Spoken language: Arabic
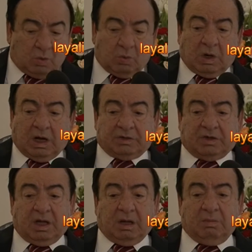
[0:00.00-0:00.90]

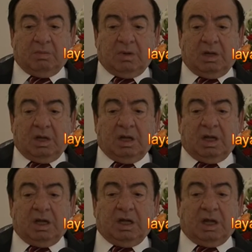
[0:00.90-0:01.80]
وأحترم
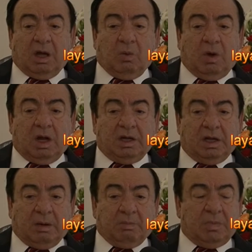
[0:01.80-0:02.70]
اللي قواني
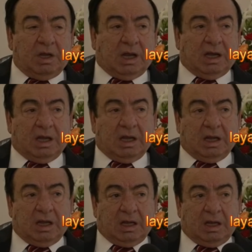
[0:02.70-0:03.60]
ربي
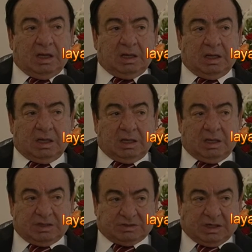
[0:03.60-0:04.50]
على على
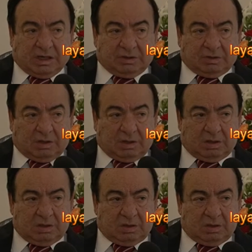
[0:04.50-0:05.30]
هذا العطاء